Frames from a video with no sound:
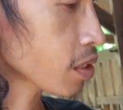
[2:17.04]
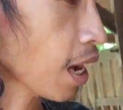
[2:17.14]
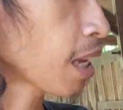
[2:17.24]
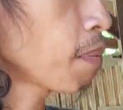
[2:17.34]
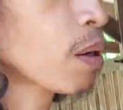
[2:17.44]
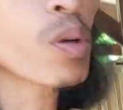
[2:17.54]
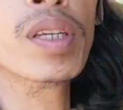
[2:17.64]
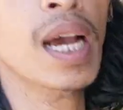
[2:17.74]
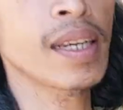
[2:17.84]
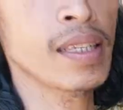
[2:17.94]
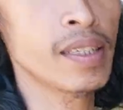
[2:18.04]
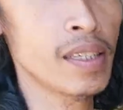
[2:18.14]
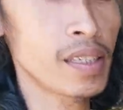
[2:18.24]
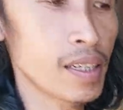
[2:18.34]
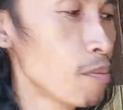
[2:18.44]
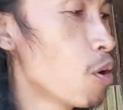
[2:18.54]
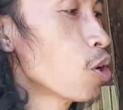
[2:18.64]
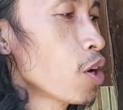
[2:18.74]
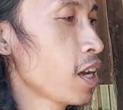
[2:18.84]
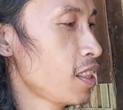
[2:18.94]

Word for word: sangat bagus sekali jadi monggo